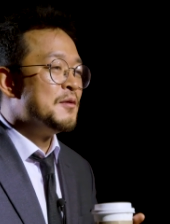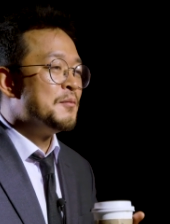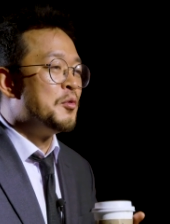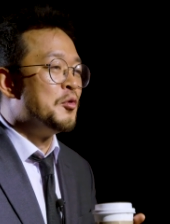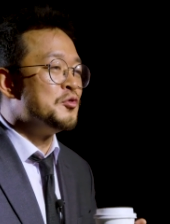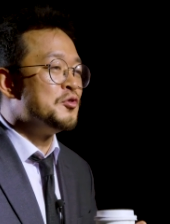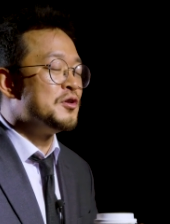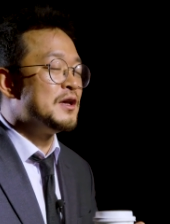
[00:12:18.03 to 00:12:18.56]

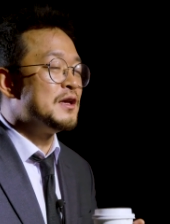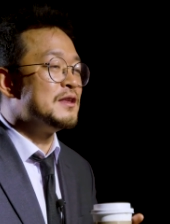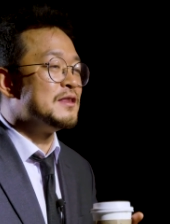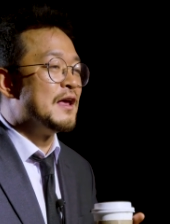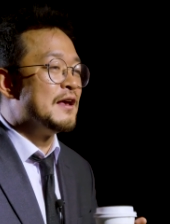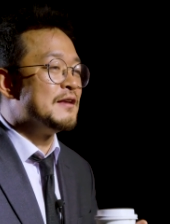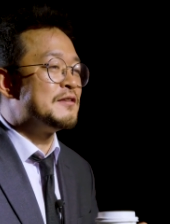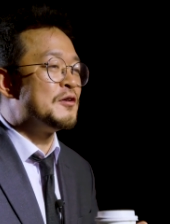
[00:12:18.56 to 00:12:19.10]
본인이
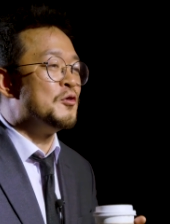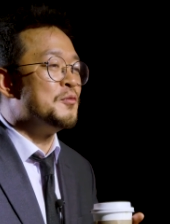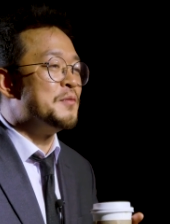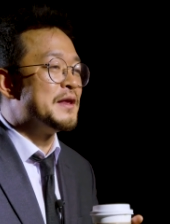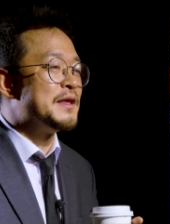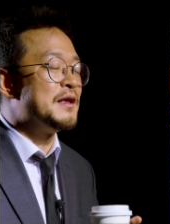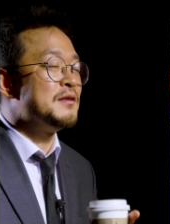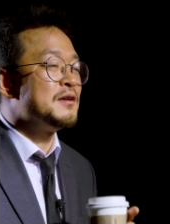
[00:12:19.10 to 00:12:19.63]
내세울
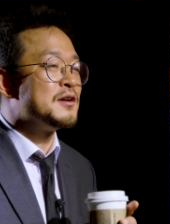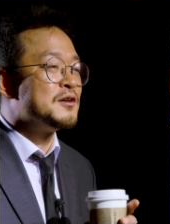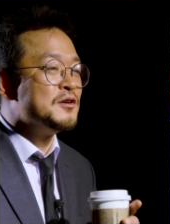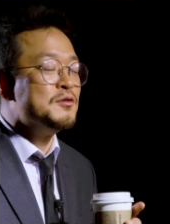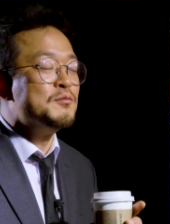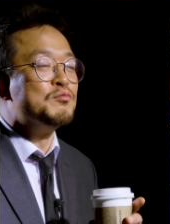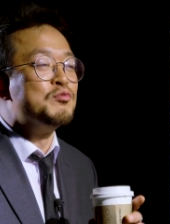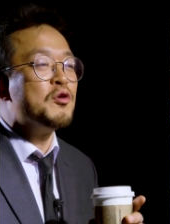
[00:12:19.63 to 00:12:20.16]
만한 그
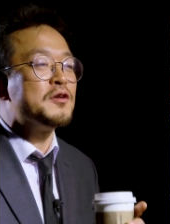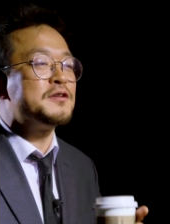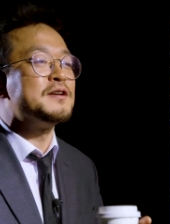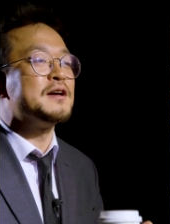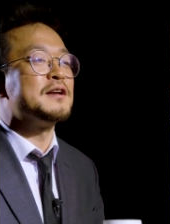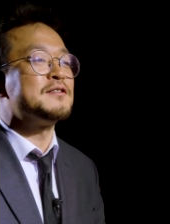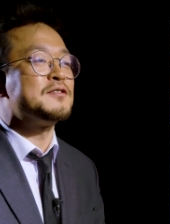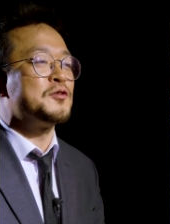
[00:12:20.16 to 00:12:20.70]

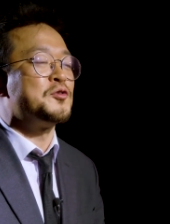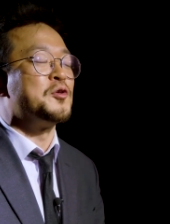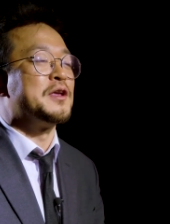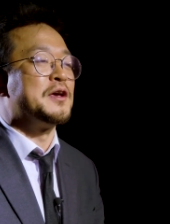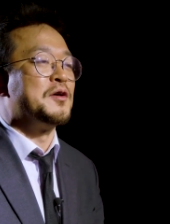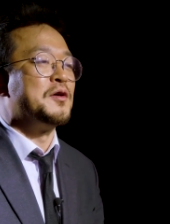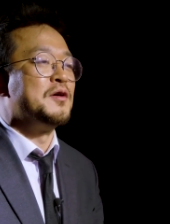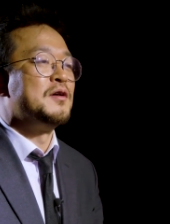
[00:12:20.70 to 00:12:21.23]
무엇인가를 써줘야
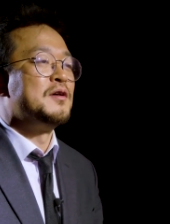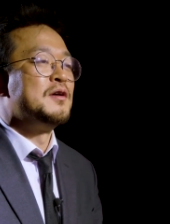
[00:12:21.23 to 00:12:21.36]
돼요.